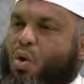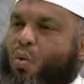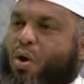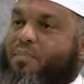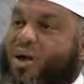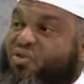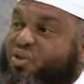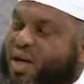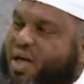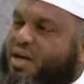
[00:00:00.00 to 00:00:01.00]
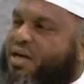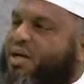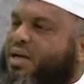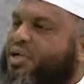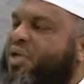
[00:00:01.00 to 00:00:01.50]
والمعصية
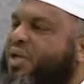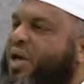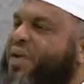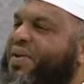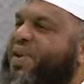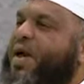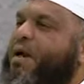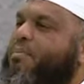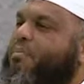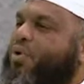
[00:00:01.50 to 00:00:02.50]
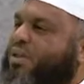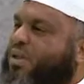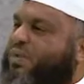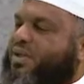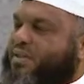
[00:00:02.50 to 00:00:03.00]
لا شك أن لها
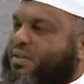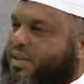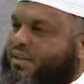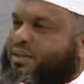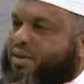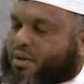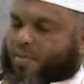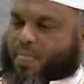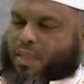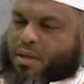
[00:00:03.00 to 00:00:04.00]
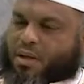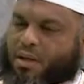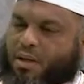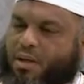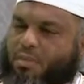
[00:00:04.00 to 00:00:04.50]
مرادفات كثيرة
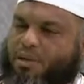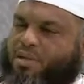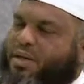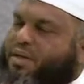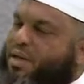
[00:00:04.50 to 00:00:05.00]
من تلك